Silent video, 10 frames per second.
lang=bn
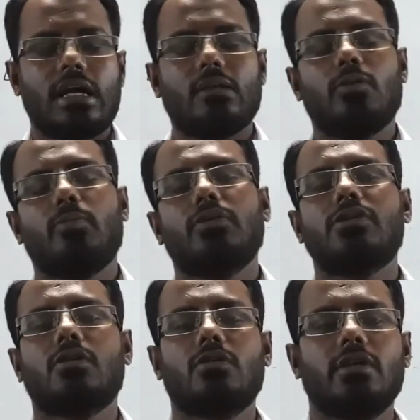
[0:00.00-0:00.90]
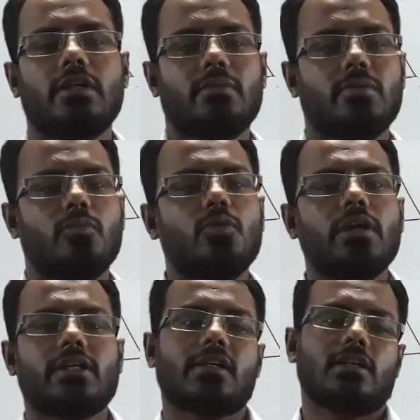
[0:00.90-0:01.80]
আলোর প্রতিসরণ নিয়ে আমরা মূল
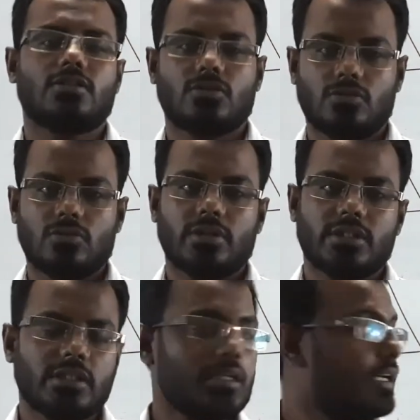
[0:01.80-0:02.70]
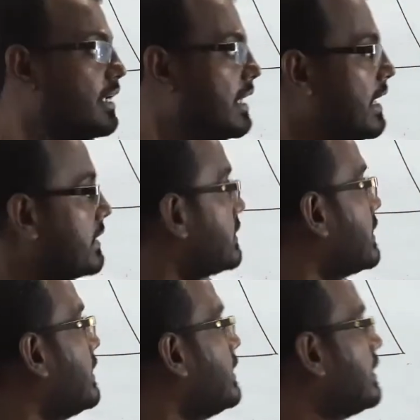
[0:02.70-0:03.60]
একটা ক্লাস শুরু করেছি
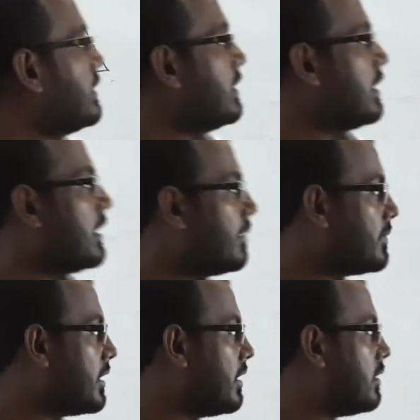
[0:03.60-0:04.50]
আজকে আমরা